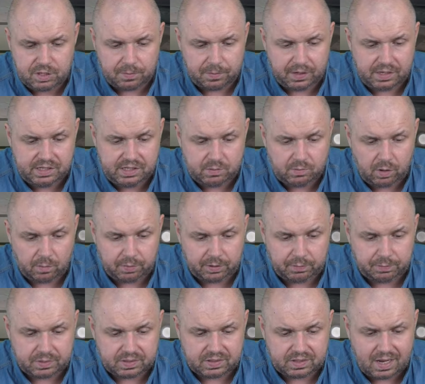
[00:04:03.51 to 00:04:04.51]
необходимо
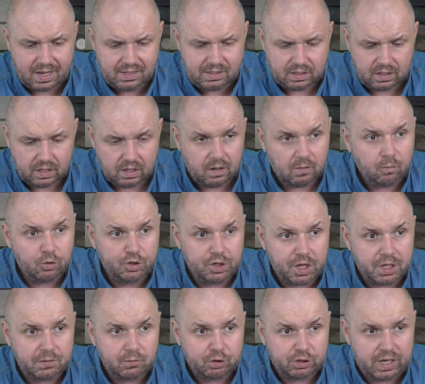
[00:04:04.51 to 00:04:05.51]
прописать вот
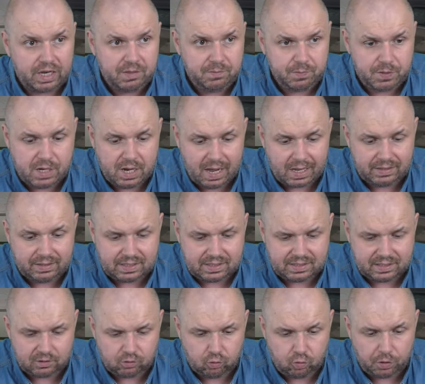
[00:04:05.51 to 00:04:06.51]
этот вот IP-адрес,
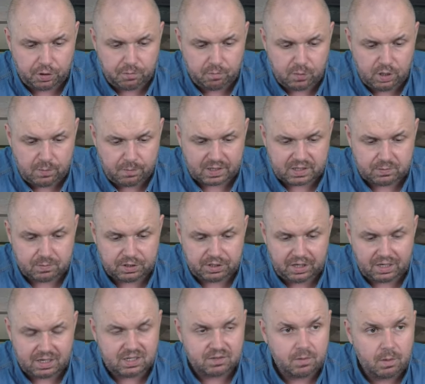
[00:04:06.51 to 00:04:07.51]
который мы
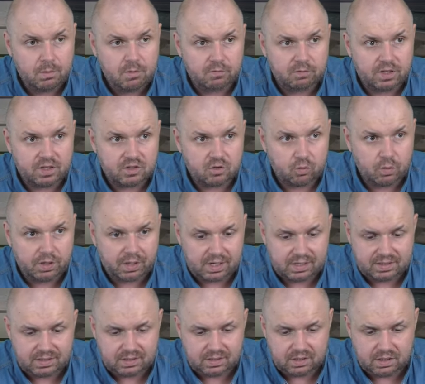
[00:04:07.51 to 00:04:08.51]
посмотрели с вами в
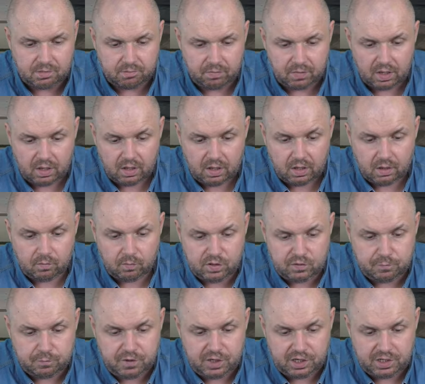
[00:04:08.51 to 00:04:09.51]
настройках сети. Мы
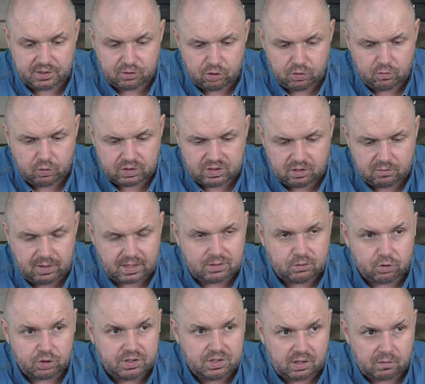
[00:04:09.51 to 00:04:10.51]
ввели
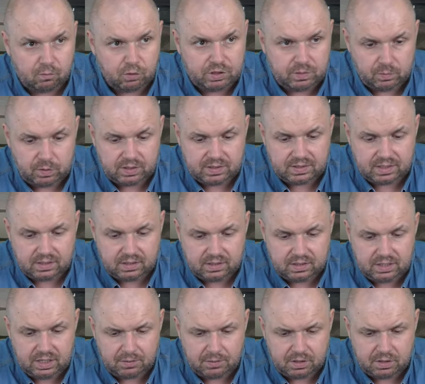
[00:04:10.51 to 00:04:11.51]

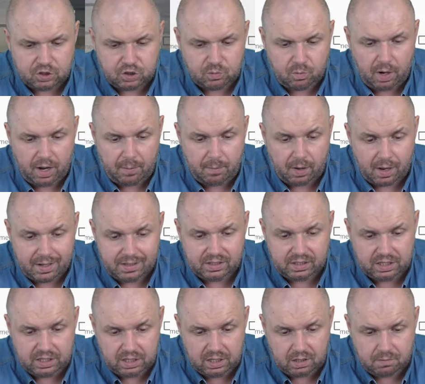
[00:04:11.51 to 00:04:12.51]
192.168.31.9, нажимаем
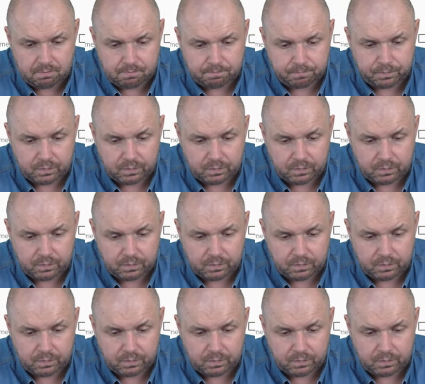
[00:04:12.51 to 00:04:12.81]
ОК.